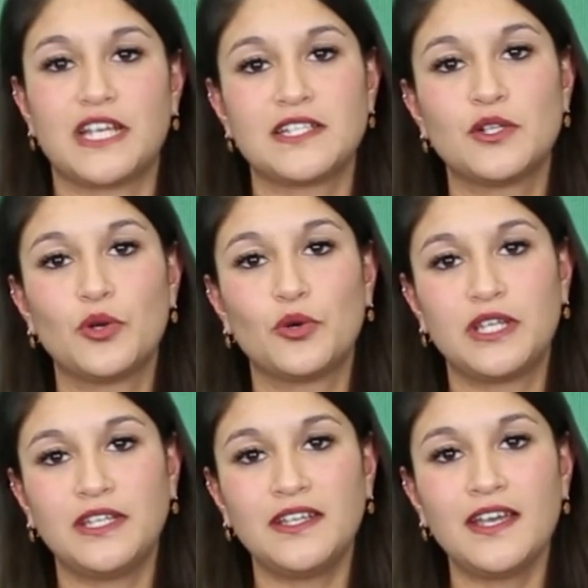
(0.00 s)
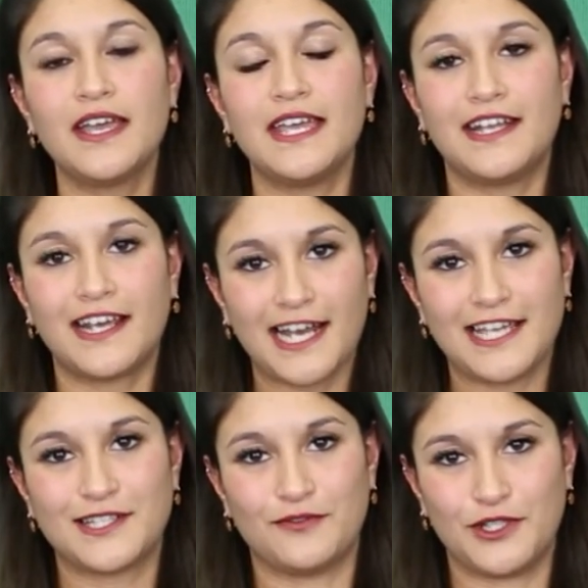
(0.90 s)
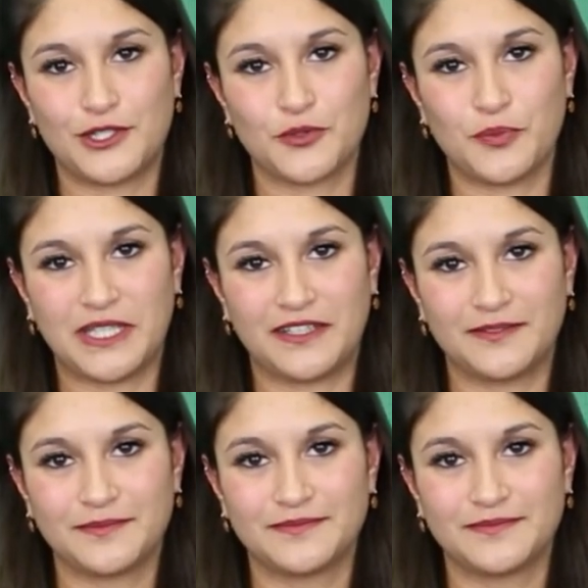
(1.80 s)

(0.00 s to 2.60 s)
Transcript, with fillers: Technologie in ein Gleichgewicht zu bringen.